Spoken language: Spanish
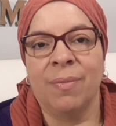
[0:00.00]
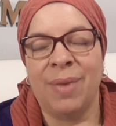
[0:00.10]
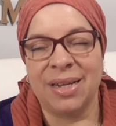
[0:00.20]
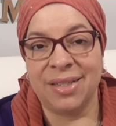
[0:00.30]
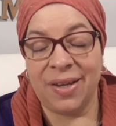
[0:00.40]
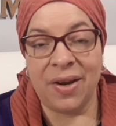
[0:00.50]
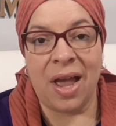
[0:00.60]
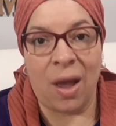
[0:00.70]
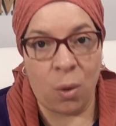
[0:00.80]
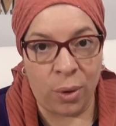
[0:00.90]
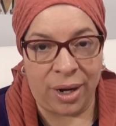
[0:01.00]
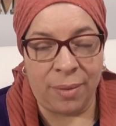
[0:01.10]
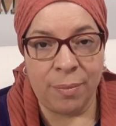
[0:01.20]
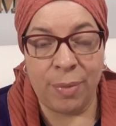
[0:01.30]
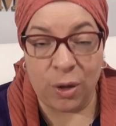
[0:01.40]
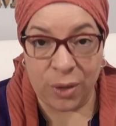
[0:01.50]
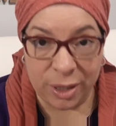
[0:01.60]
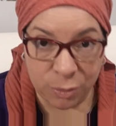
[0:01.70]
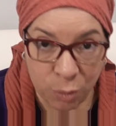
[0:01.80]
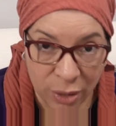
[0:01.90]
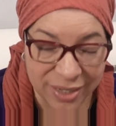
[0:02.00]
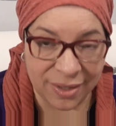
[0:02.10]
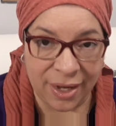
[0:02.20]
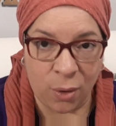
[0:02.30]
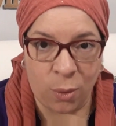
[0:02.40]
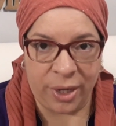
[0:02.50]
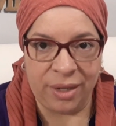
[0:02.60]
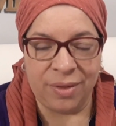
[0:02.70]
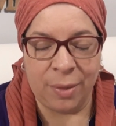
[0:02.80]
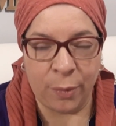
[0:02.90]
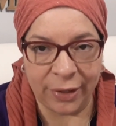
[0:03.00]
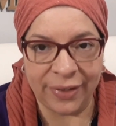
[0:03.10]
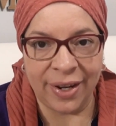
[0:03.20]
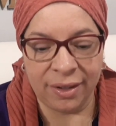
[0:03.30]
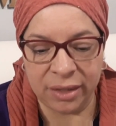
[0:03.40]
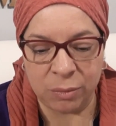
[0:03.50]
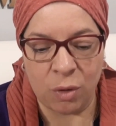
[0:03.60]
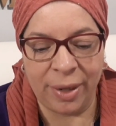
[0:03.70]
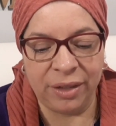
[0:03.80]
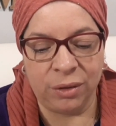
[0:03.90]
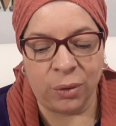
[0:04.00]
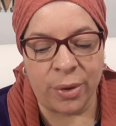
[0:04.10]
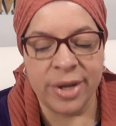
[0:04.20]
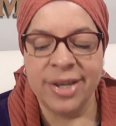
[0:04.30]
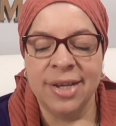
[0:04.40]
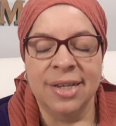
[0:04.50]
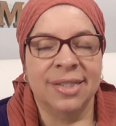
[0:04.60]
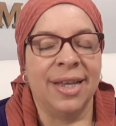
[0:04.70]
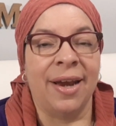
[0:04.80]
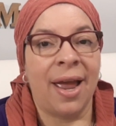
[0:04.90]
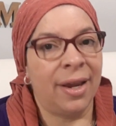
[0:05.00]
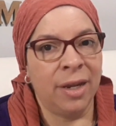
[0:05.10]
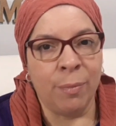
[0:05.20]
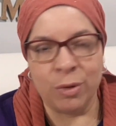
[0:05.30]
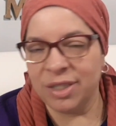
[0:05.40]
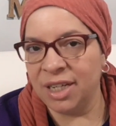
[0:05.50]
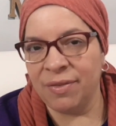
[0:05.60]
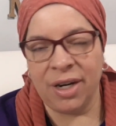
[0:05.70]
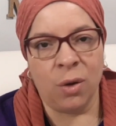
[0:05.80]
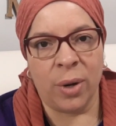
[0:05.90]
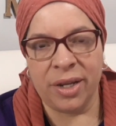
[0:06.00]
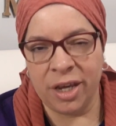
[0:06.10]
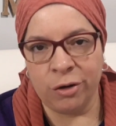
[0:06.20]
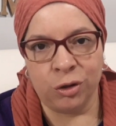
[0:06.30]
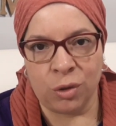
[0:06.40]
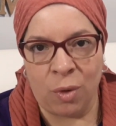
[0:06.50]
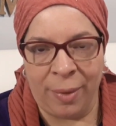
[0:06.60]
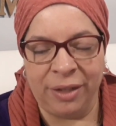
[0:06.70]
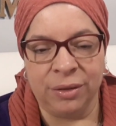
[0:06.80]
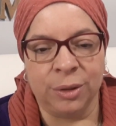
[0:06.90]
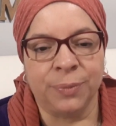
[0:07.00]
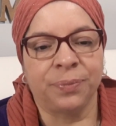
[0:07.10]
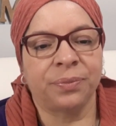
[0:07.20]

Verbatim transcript: Va a ser ahora, pero después de hoy, después de este momento, será imposible en cualquier otro momento.